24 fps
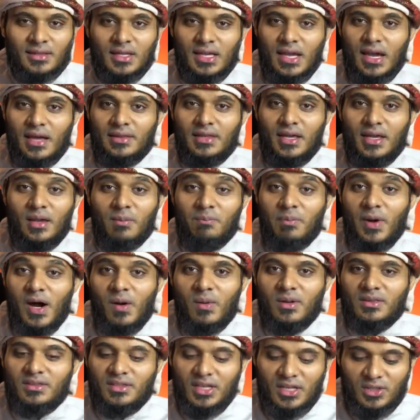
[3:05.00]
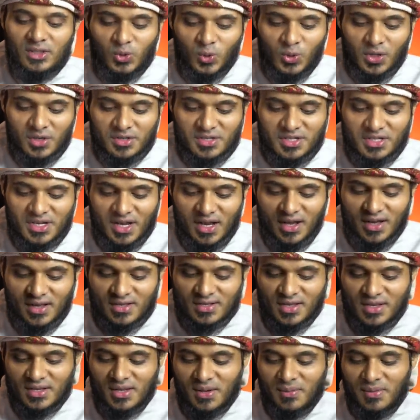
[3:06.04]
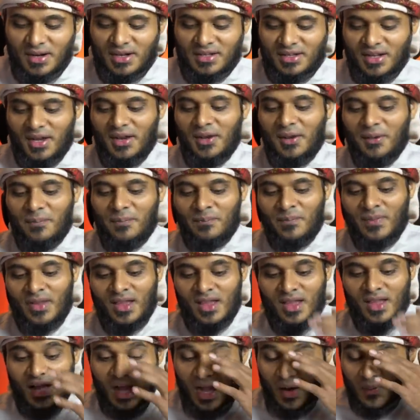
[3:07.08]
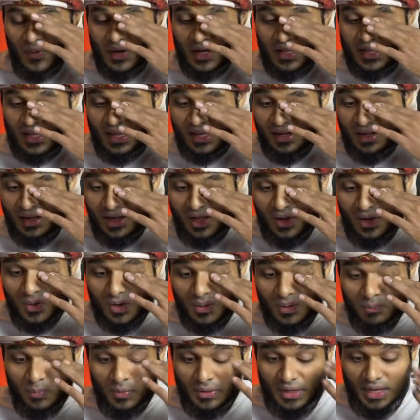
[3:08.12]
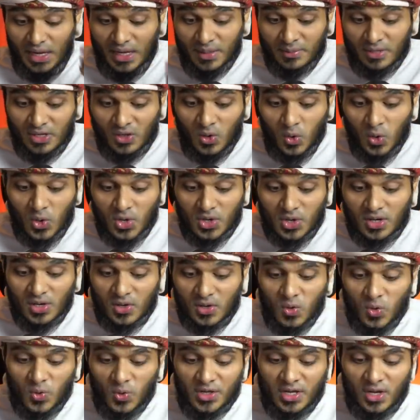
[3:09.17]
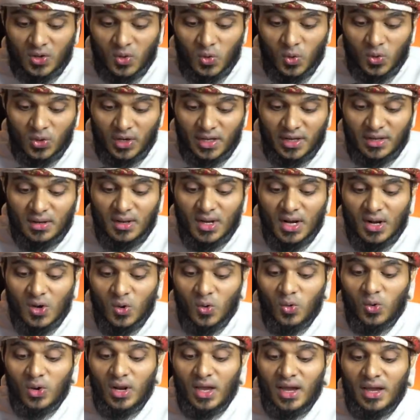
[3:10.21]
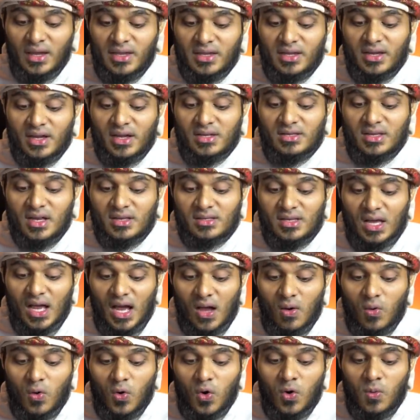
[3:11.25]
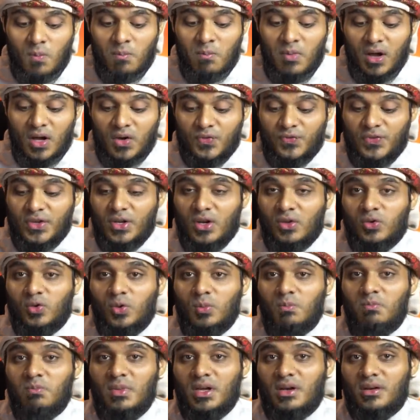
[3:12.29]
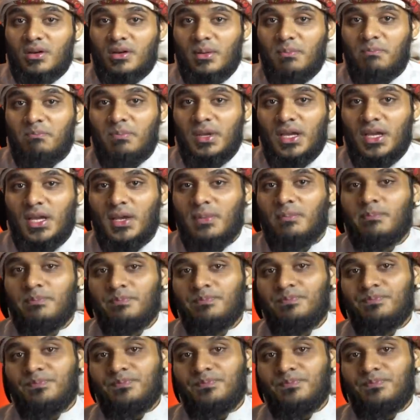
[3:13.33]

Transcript: அந்த அதே பாவத்தை தொடர்ச்சியாக செய்ய மாட்டான் அவனுக்கு அல்லாஹ் ரப்புல் ஆலமீன் கொடுக்கக்கூடிய கூலி உலா இக்க ஜசா உஹும் மஹ்பிரத்தும் மிர் ரப்பிஹிம்